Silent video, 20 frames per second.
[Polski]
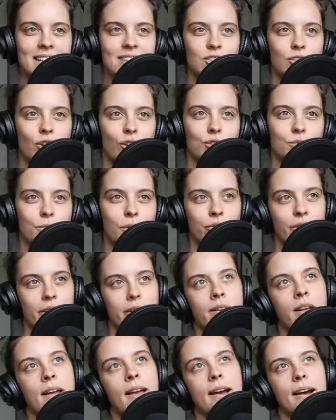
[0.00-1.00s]
to on powie,
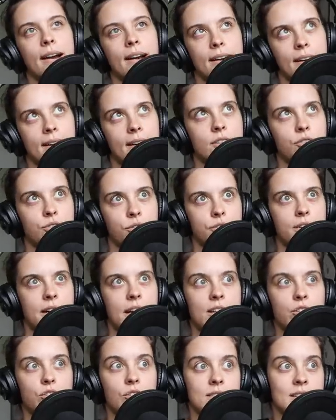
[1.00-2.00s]
aha, no okej,
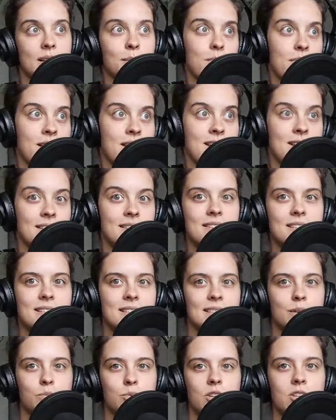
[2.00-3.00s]
okay, to jest jakby
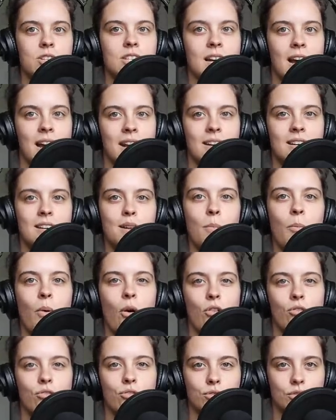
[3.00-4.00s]
niezaprzeczalny
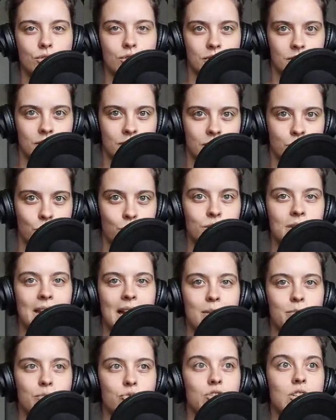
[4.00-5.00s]
powód y, ku
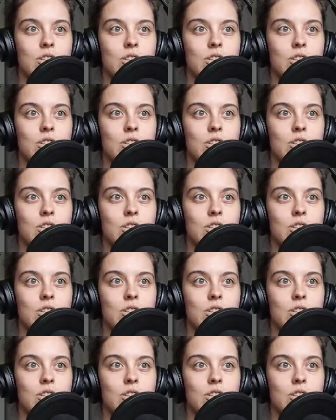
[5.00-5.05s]
temu,